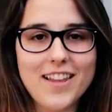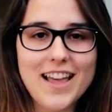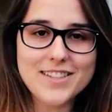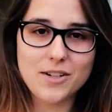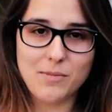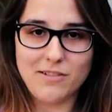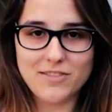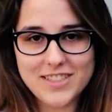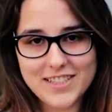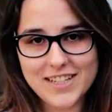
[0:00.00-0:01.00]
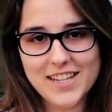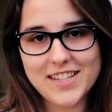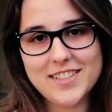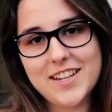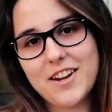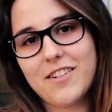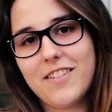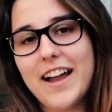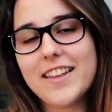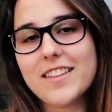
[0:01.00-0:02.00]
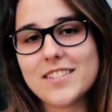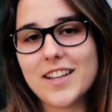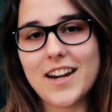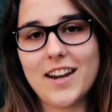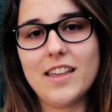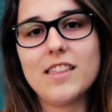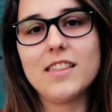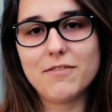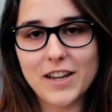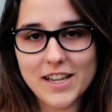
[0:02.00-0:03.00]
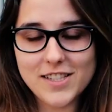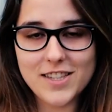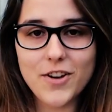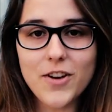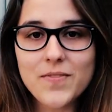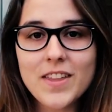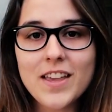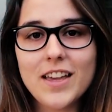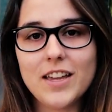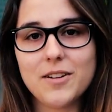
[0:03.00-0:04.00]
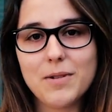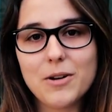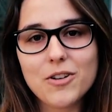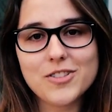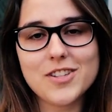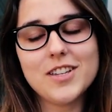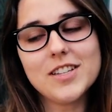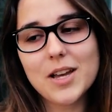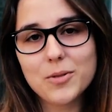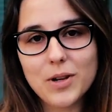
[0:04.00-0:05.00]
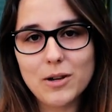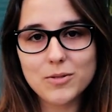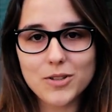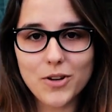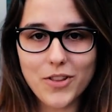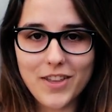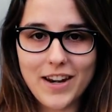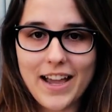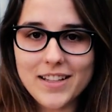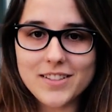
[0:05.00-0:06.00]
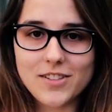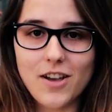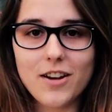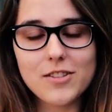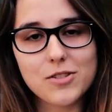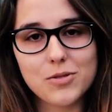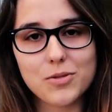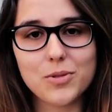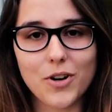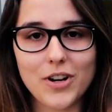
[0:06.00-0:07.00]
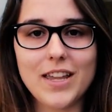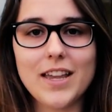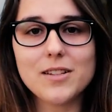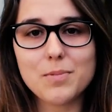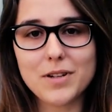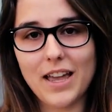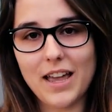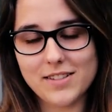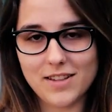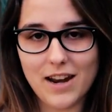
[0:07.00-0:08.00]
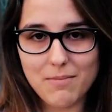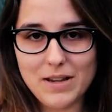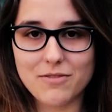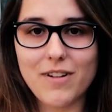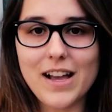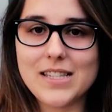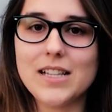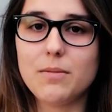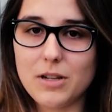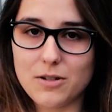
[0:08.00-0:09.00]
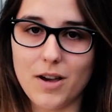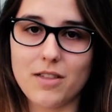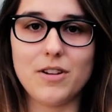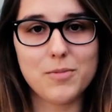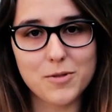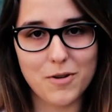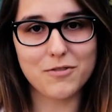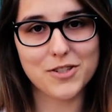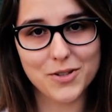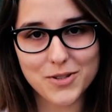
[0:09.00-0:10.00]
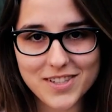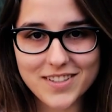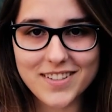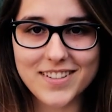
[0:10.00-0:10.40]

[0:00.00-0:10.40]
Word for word: Hola, soy María Francisca Sastrilla Novar, de su carrera de Edificación y el meu consejo es que yo te tot ordenat a de sus tutorías porque será más fácil y más va de fer pues professors